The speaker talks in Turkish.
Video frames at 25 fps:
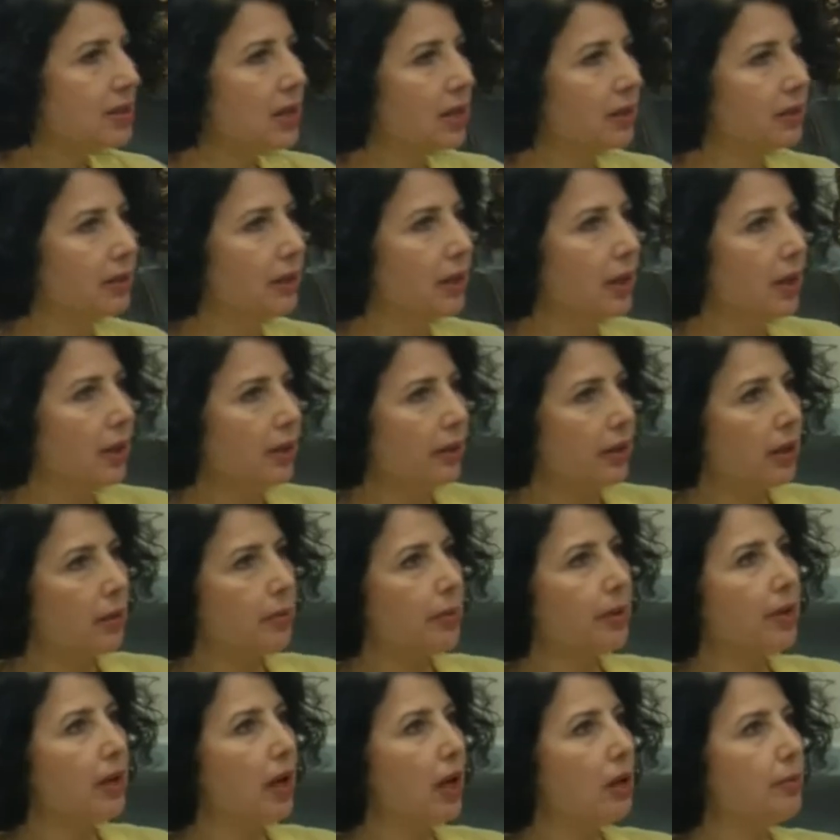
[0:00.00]
Yani
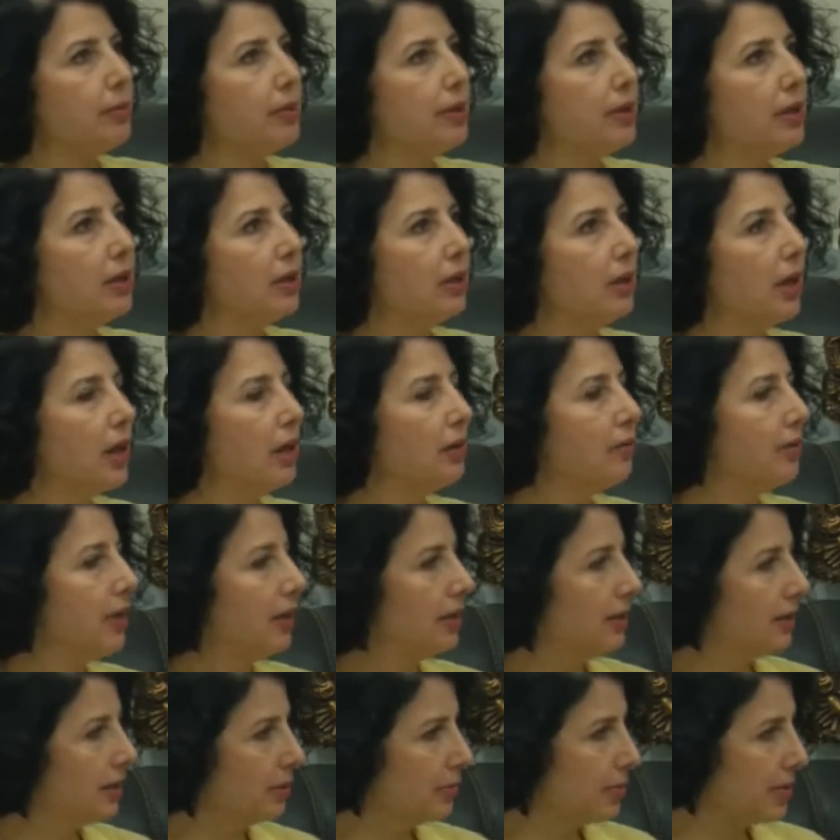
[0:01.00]
gebe kalmaya karar
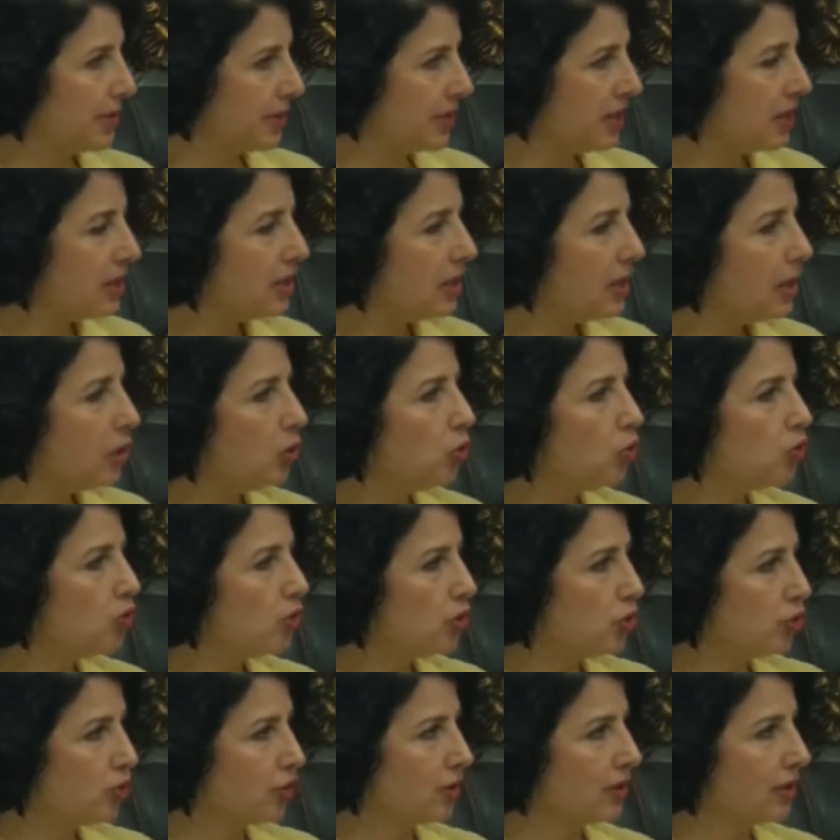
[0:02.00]
verdiğimizde 3
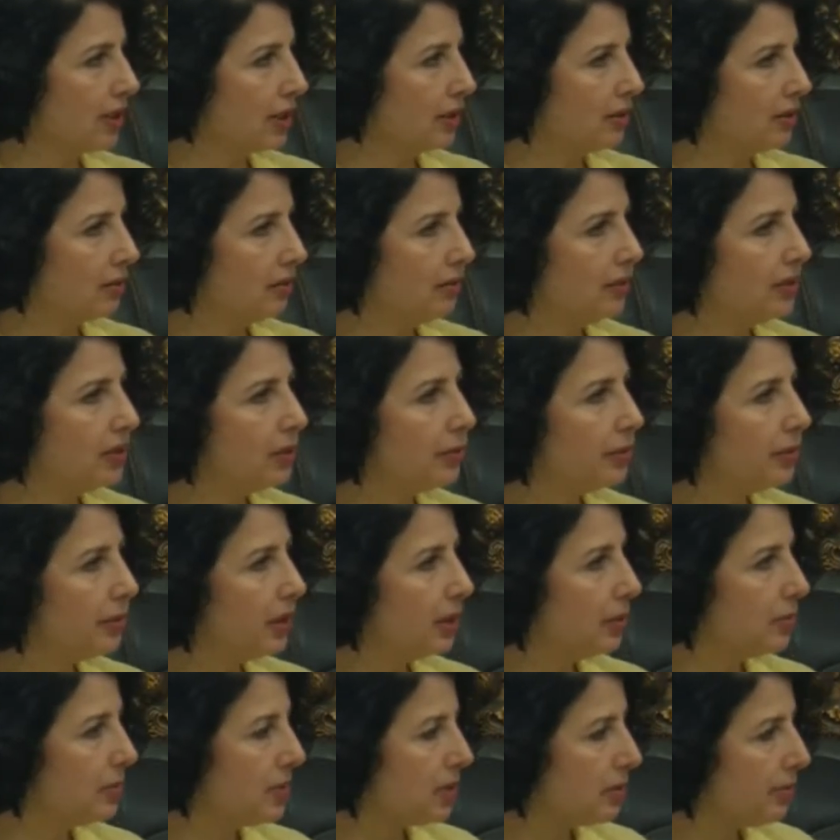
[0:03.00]
ay önceden
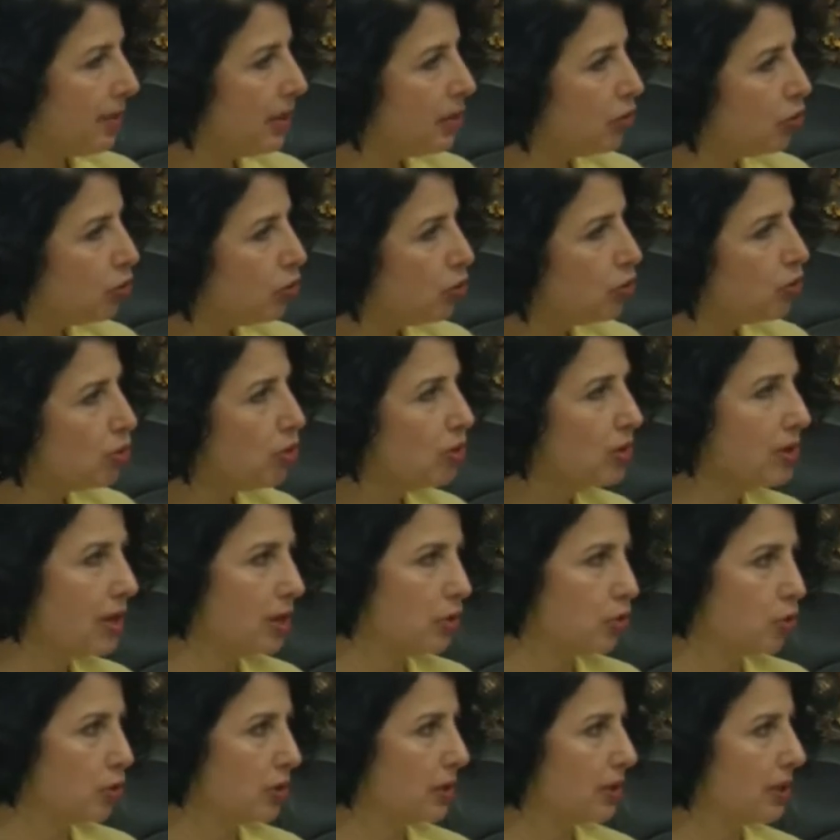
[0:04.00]
vitaminlerimizi başlıyoruz. Ondan
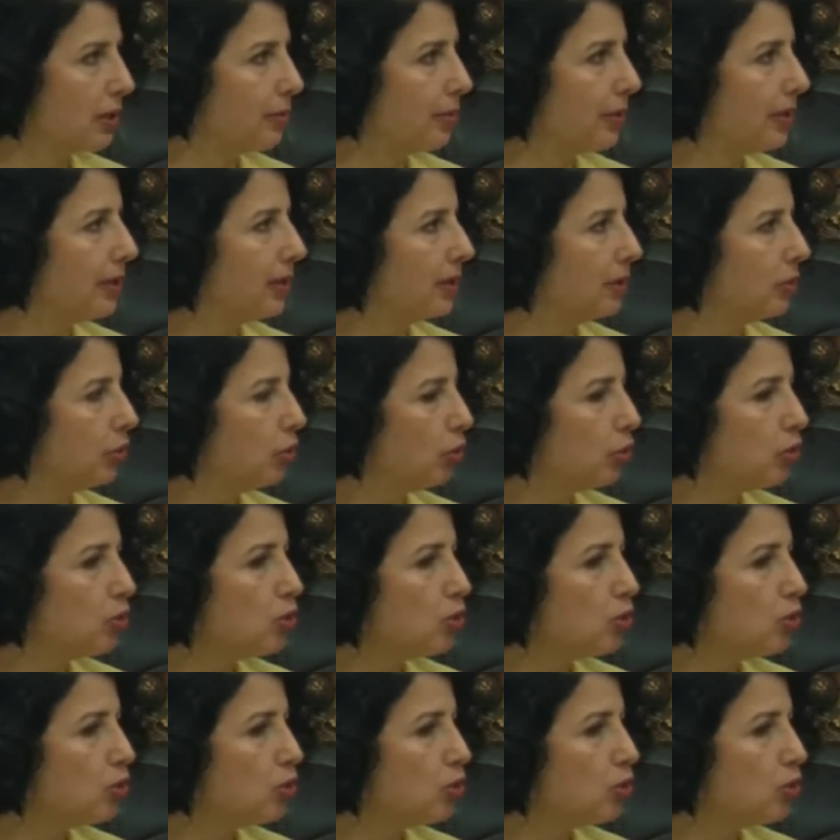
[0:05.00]
sonra gebe kalıyoruz.